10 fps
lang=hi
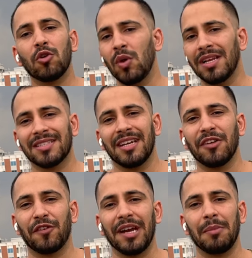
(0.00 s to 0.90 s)
इक्विलेंस
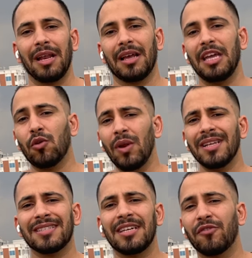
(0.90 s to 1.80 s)
सर्टिफिकेट मिलेगा
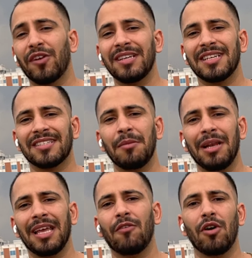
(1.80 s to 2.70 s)
इक्विलेंस सर्टिफिकेट जैसा मिल
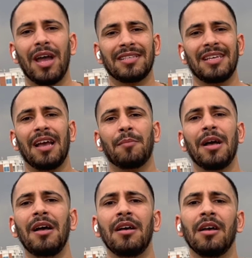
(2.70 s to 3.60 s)
गया वो ऐसे आपका